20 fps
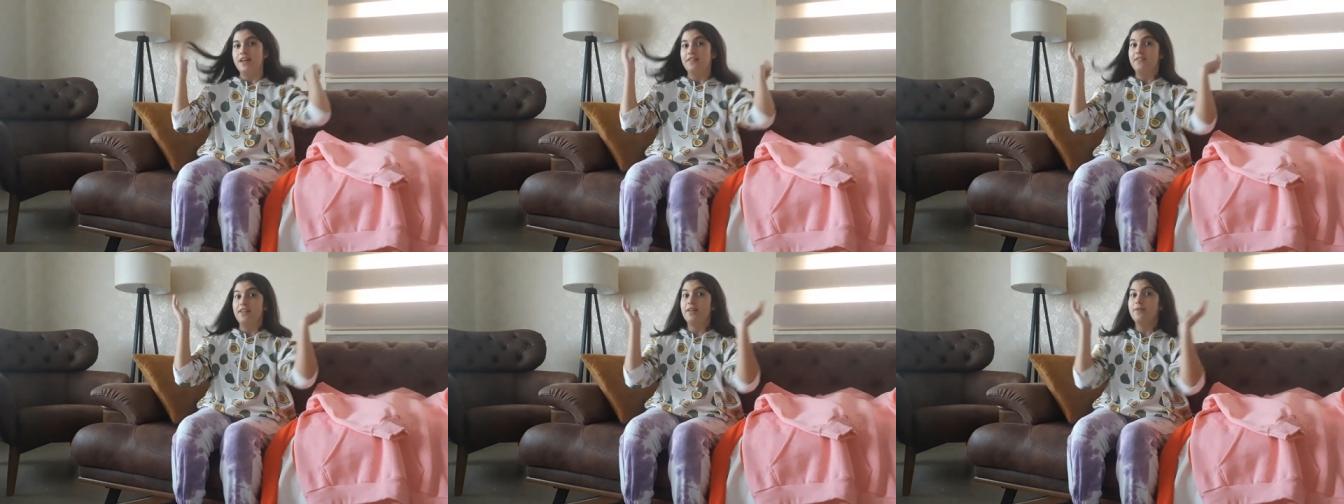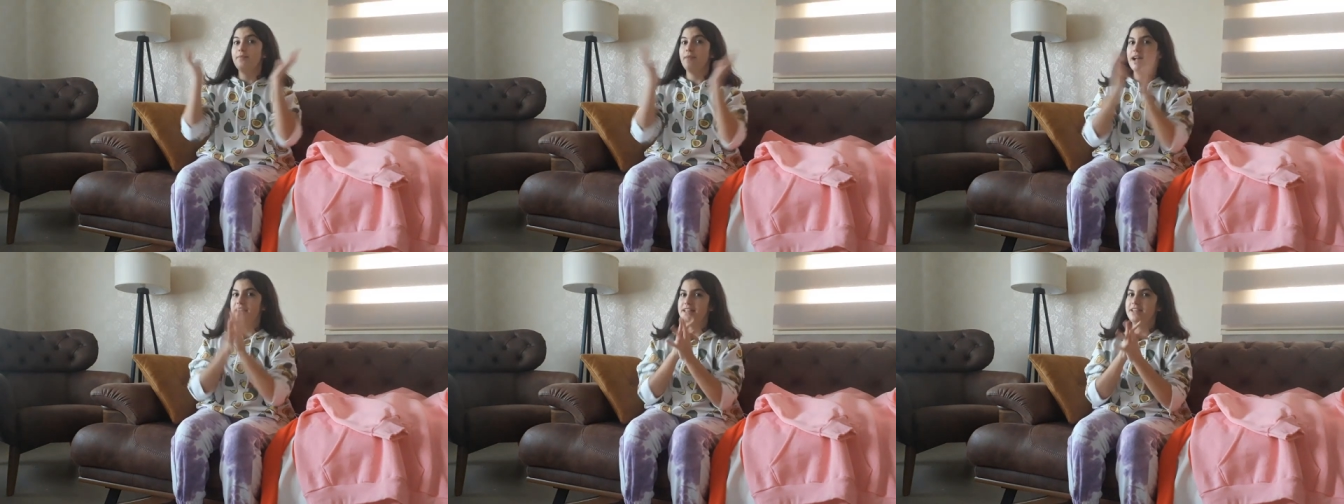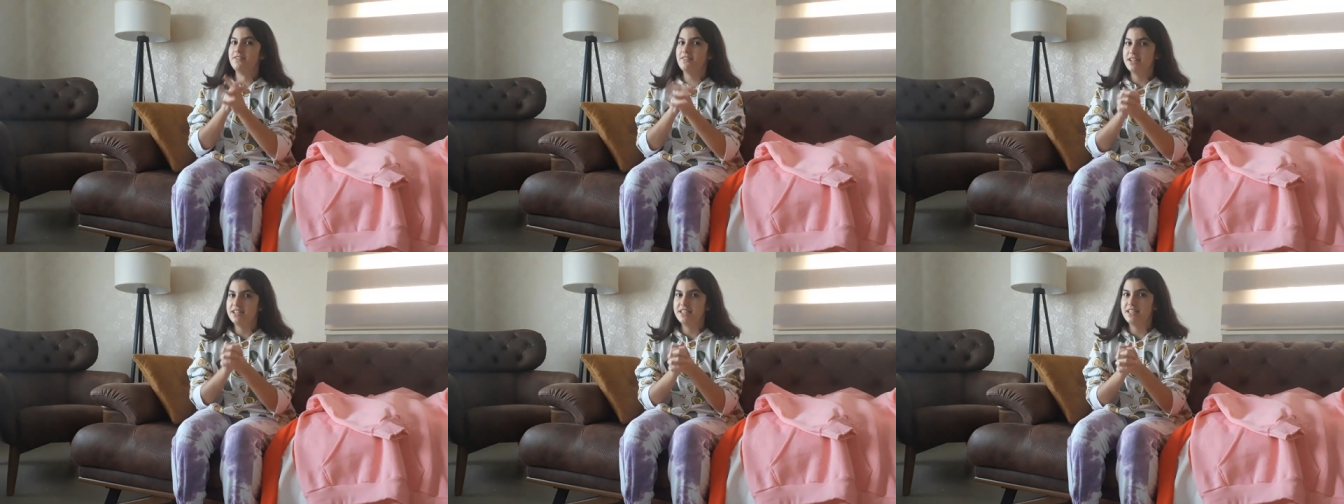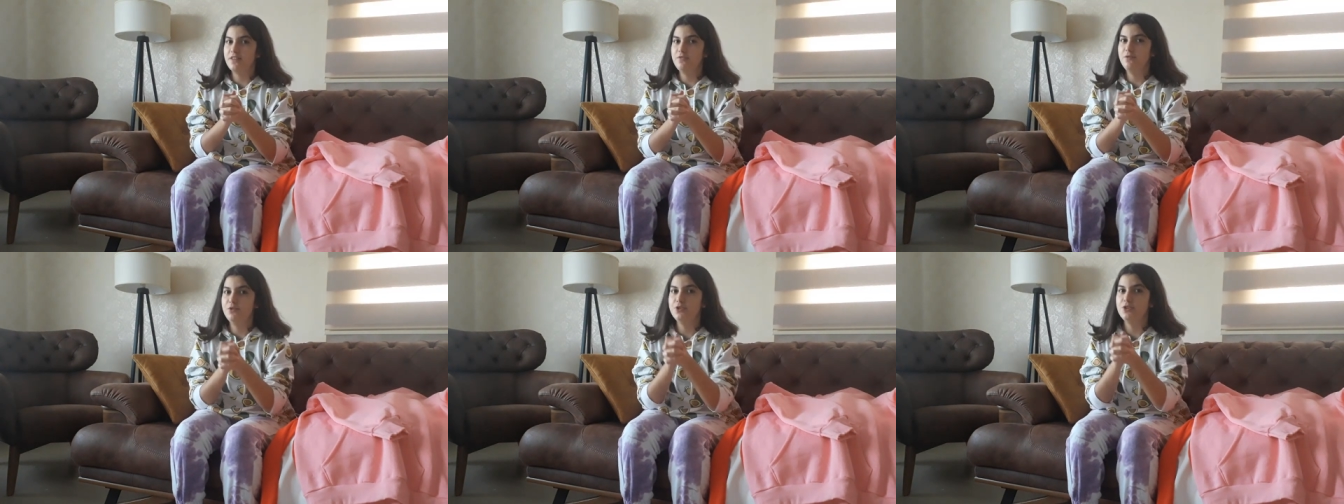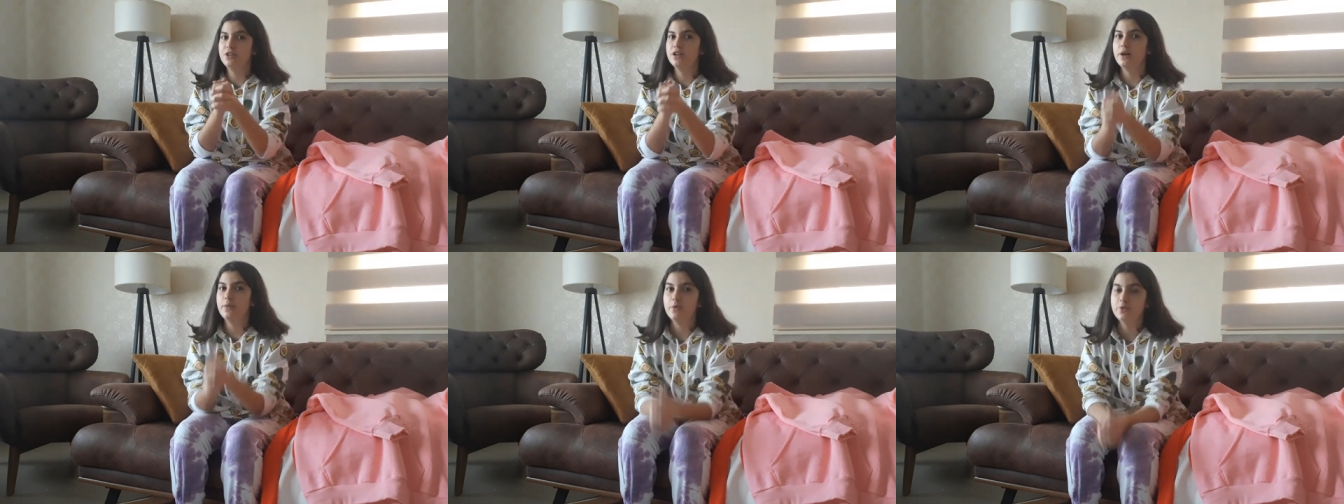Ve ben yavaştan
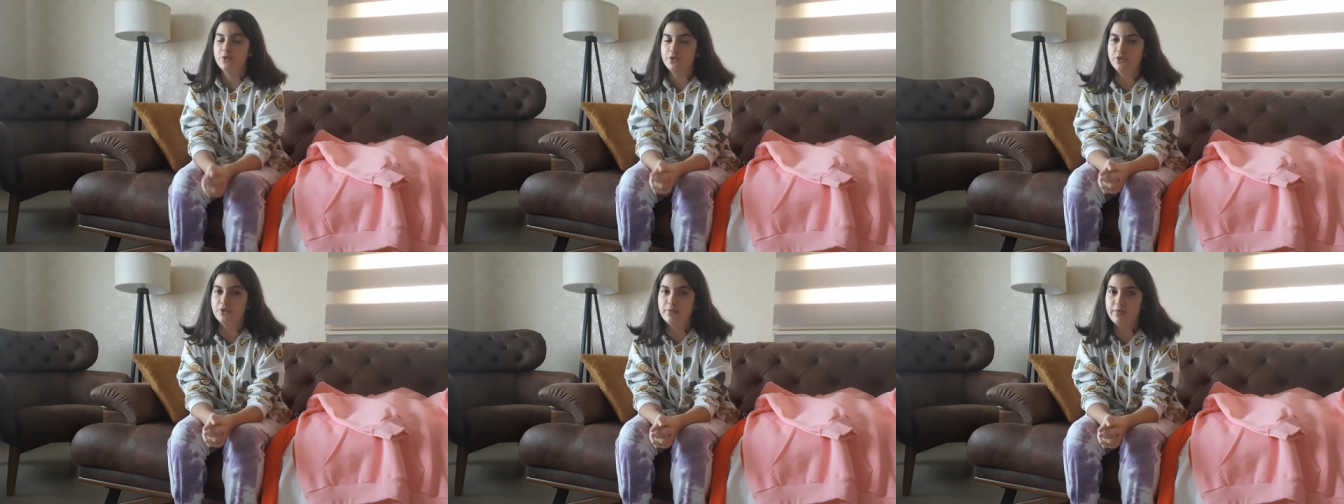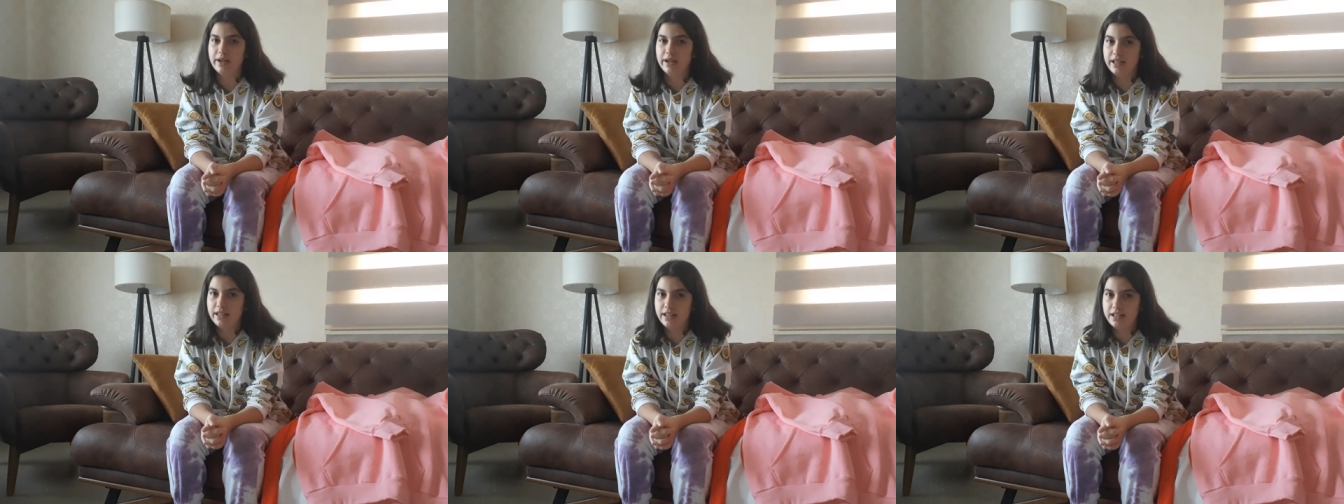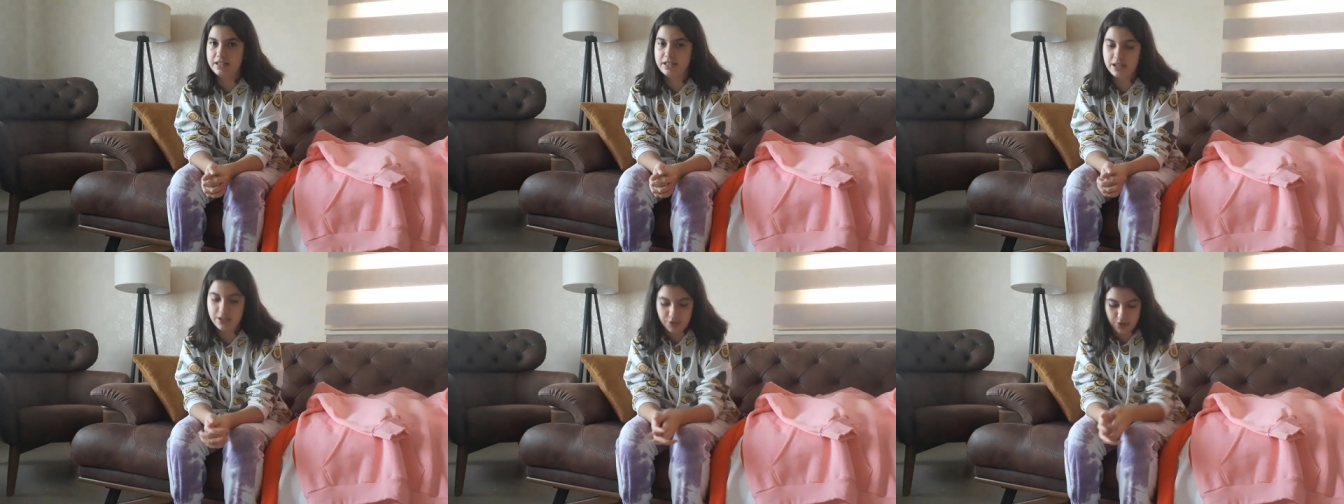videoyu kapatıyorum arkadaşlar.